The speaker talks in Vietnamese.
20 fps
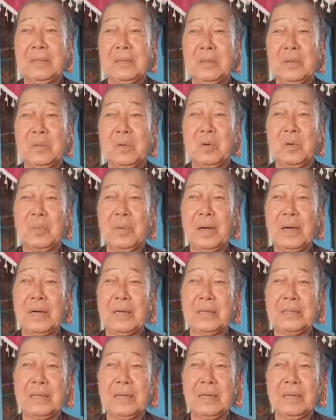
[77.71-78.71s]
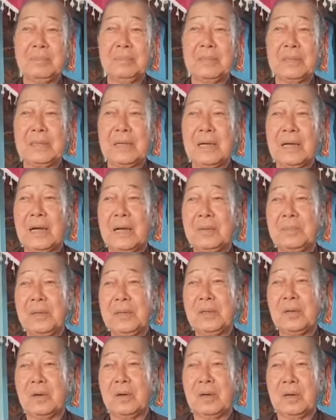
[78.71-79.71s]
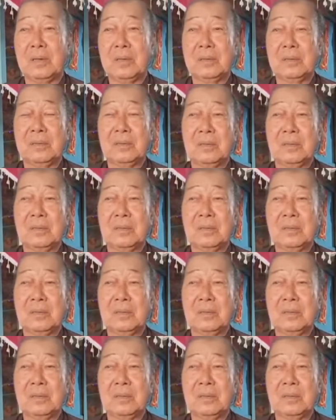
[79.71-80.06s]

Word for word: cái số cô bác anh chị em và tất cả phái đoàn